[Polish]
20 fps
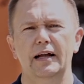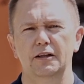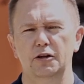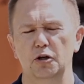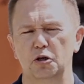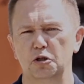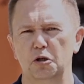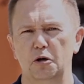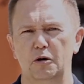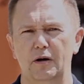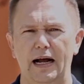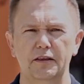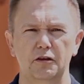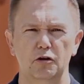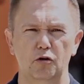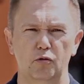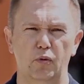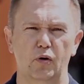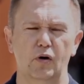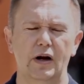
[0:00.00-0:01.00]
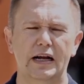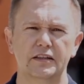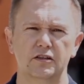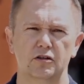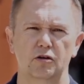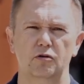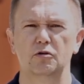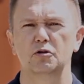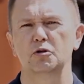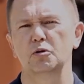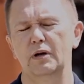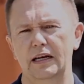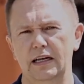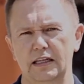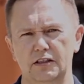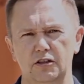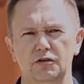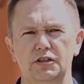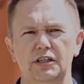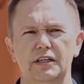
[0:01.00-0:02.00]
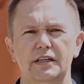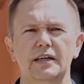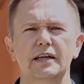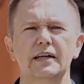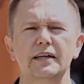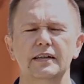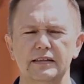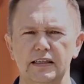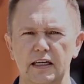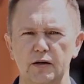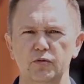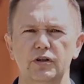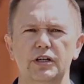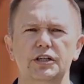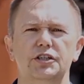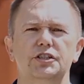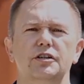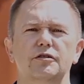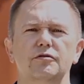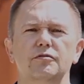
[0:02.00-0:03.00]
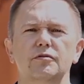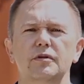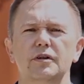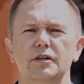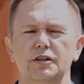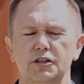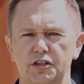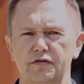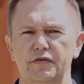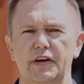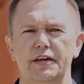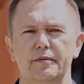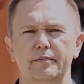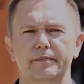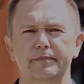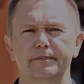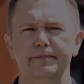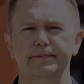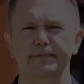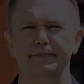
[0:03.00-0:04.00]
dr Anną Bogacką, która na co dzień zajmuje się żywieniem.